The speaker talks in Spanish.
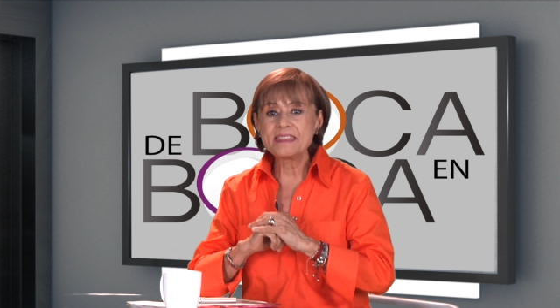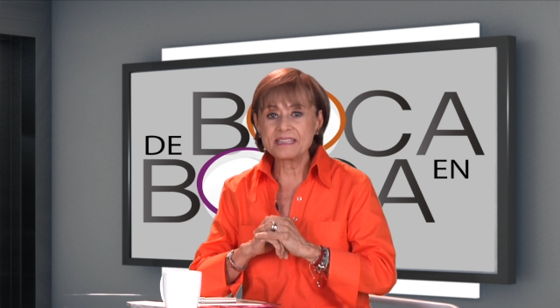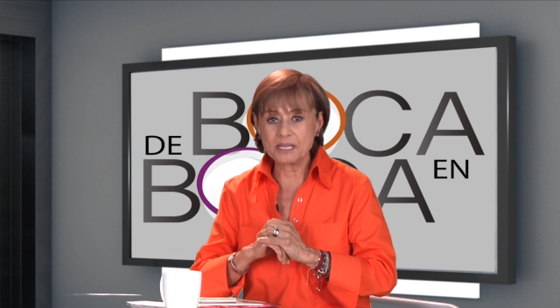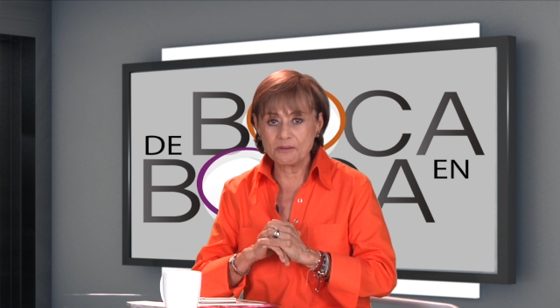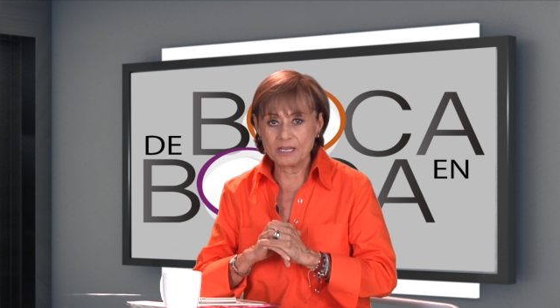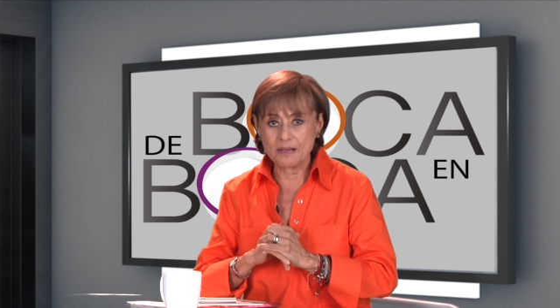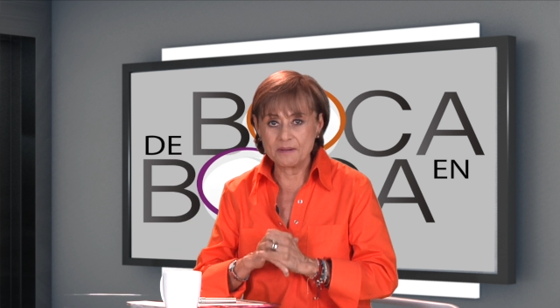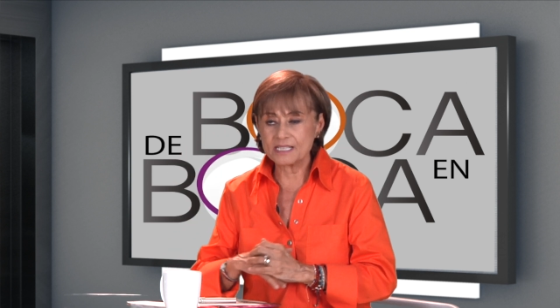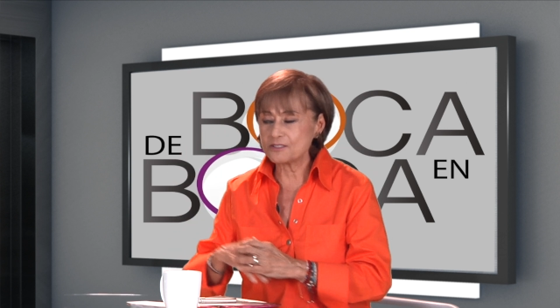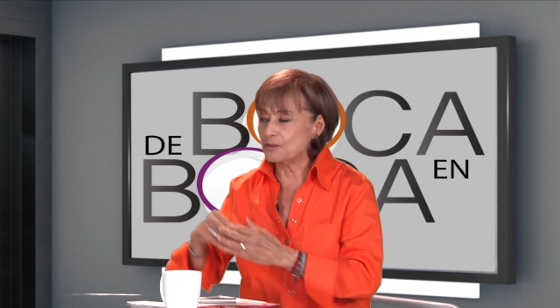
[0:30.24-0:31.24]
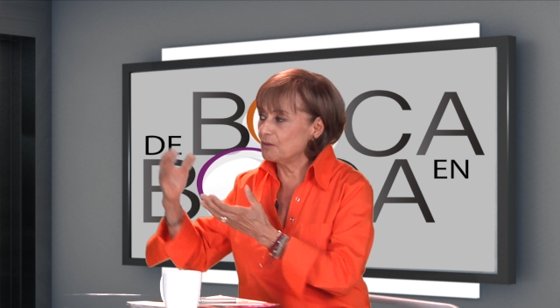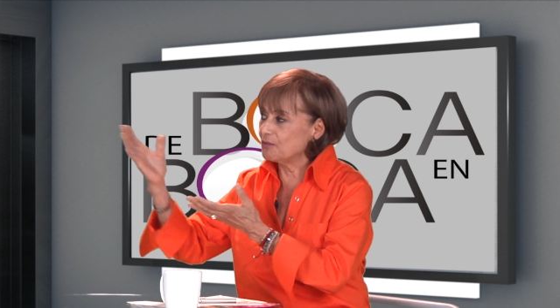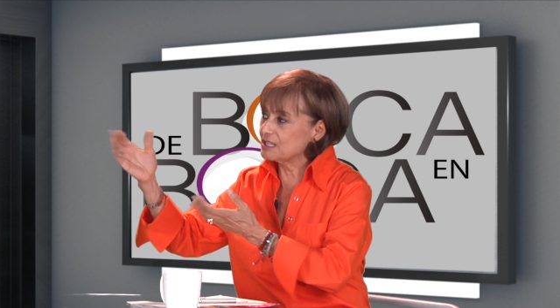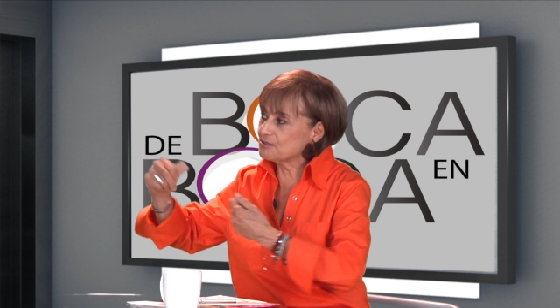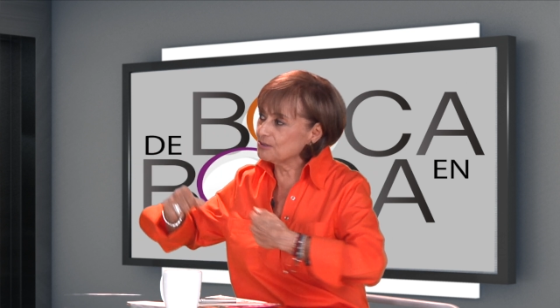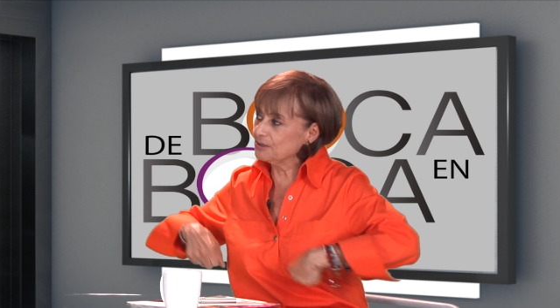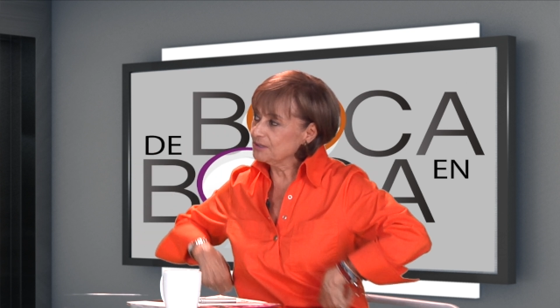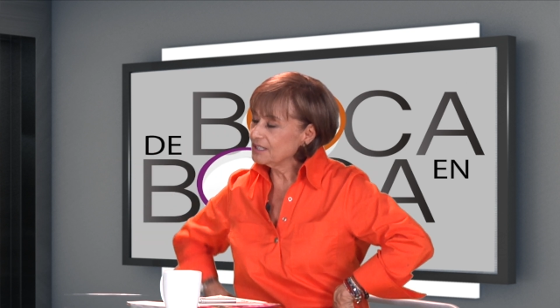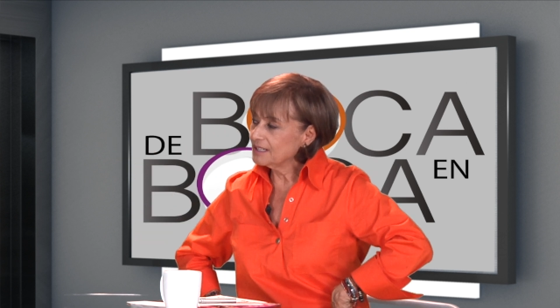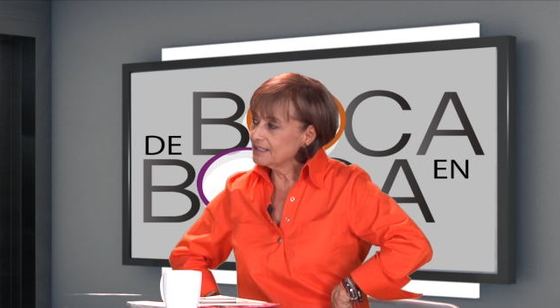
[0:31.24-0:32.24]
de TV Cámaras. ¿Cómo fue
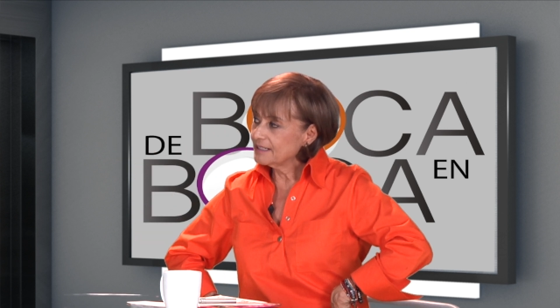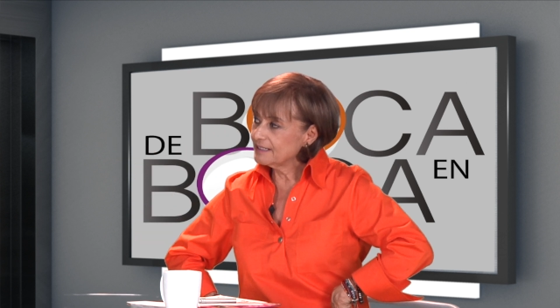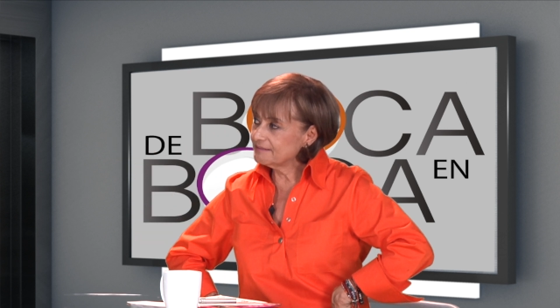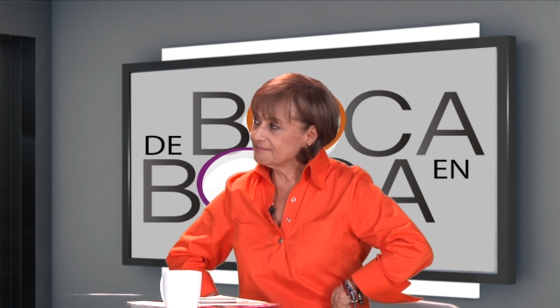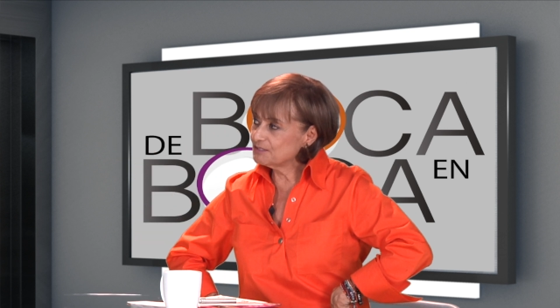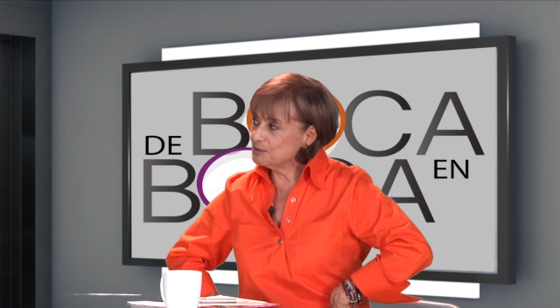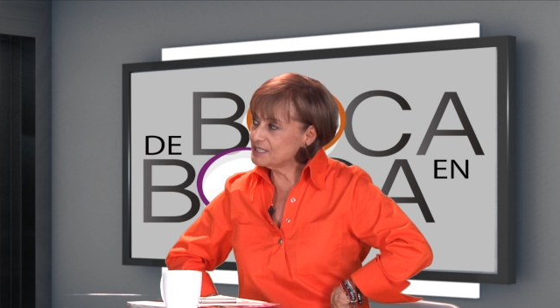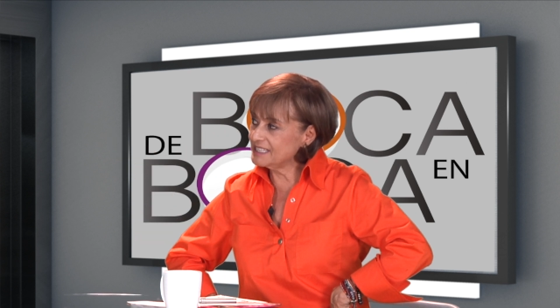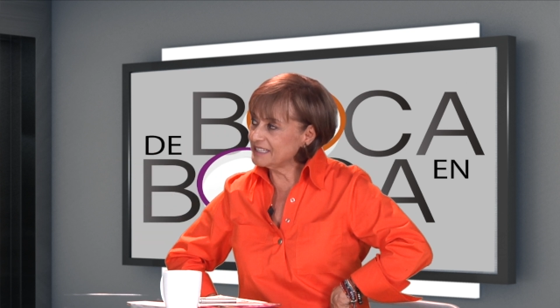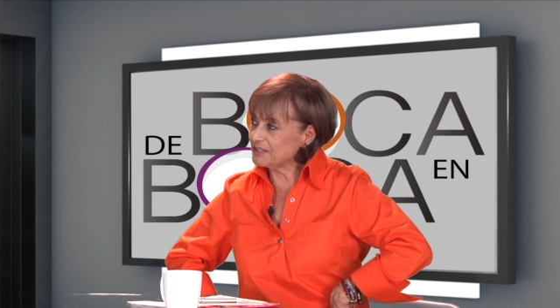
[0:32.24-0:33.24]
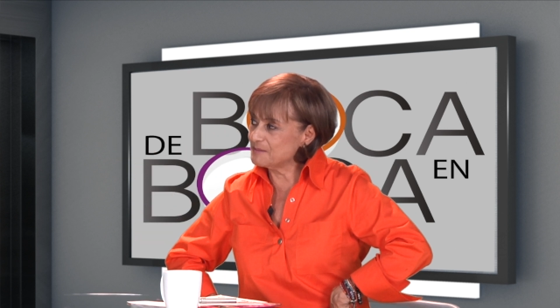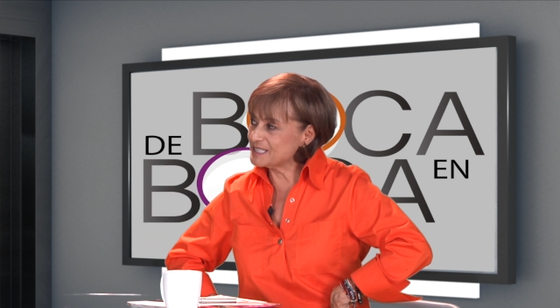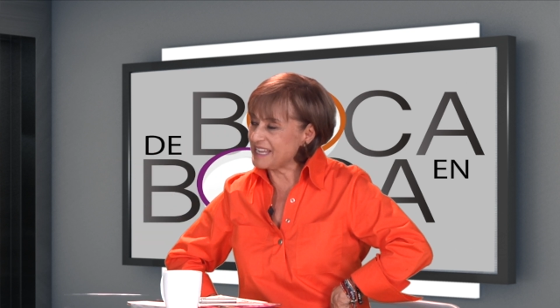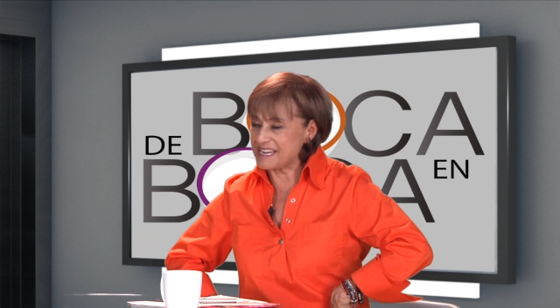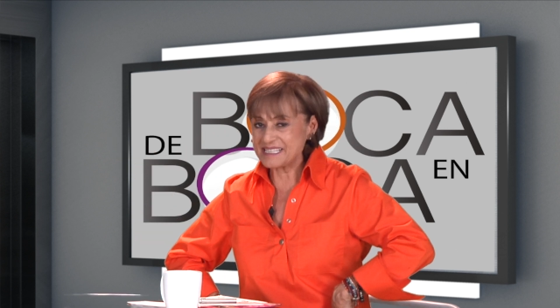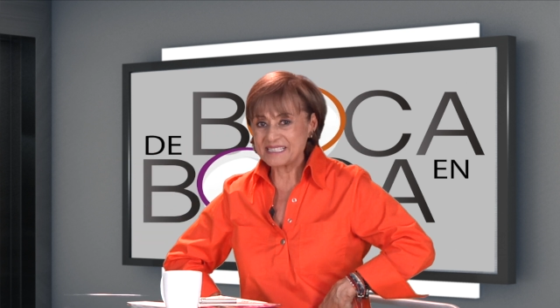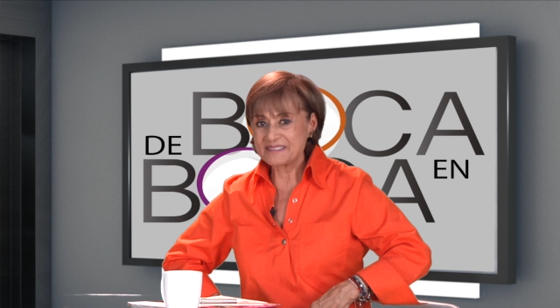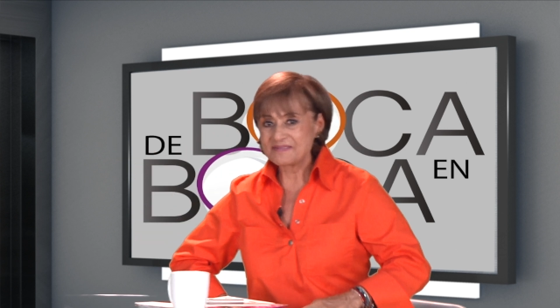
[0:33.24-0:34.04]
eso, Judicita, ¿cómo estás?